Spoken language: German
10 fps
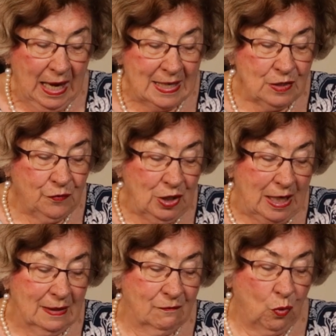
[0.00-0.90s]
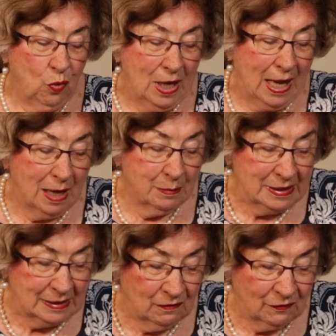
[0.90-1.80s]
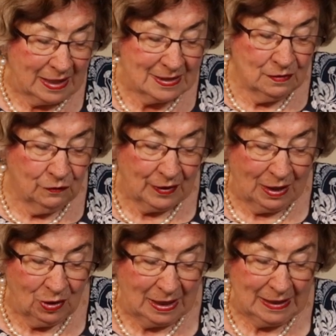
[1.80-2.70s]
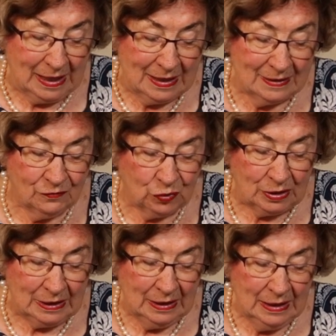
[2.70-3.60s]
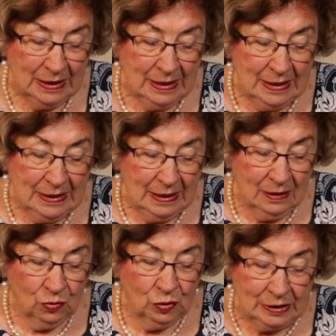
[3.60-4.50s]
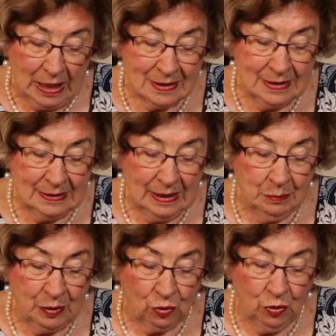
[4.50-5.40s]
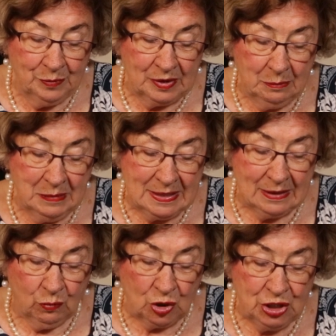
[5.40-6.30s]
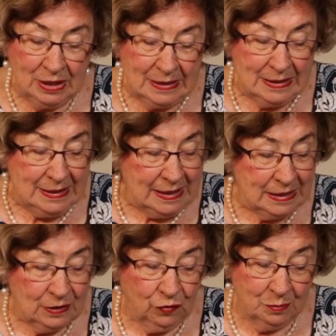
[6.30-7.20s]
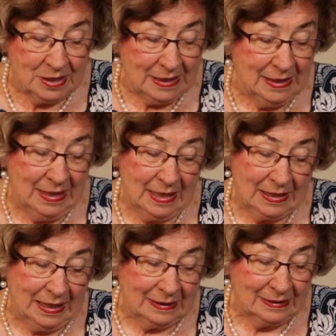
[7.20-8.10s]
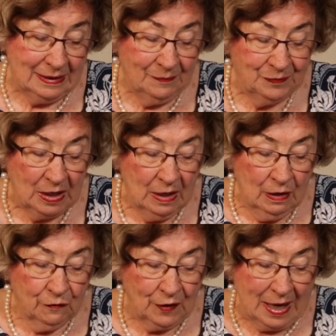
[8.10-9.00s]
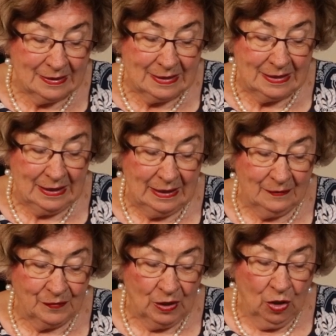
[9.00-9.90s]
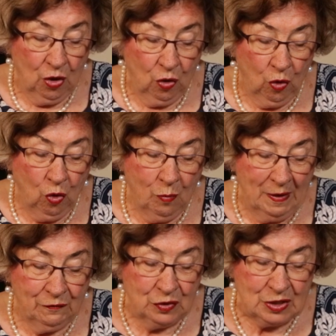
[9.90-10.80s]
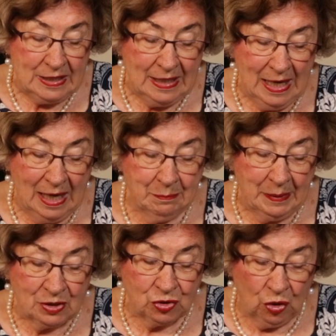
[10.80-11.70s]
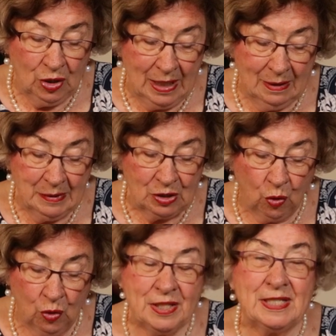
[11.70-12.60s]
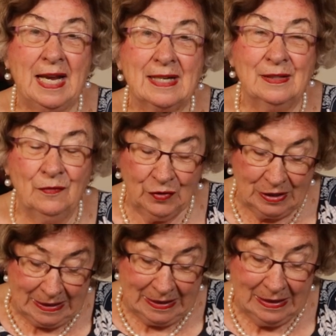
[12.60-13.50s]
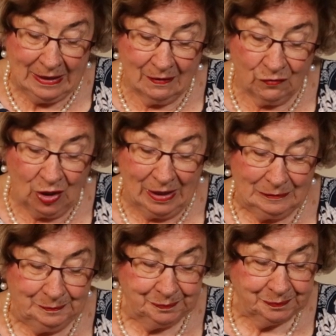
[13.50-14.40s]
Als er von einer wohlhabenden weißen Frau angehalten wurde, und da sie den berühmten Mr. Washington nicht vom Sehen her kannte, fragte sie ihn, ob er für sie ein paar Dollar mit Holzhacken verdienen wolle.